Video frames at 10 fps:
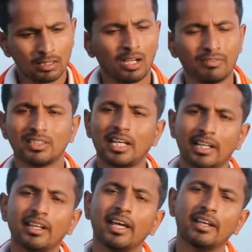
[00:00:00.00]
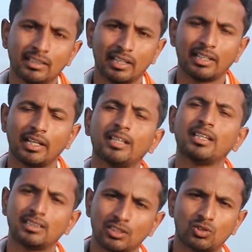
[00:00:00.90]
काफ़ी सारे नए नए तरीका
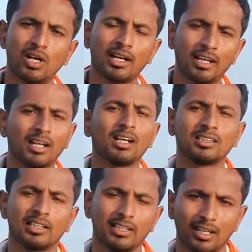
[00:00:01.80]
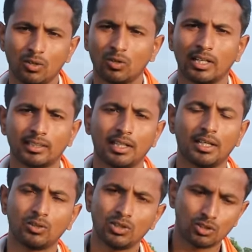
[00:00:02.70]
देसी जुगाड़ अलग अलग तरीका लोग करते
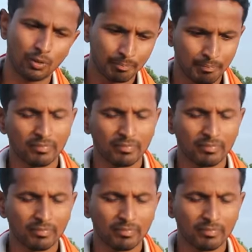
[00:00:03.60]
हैं तो इसको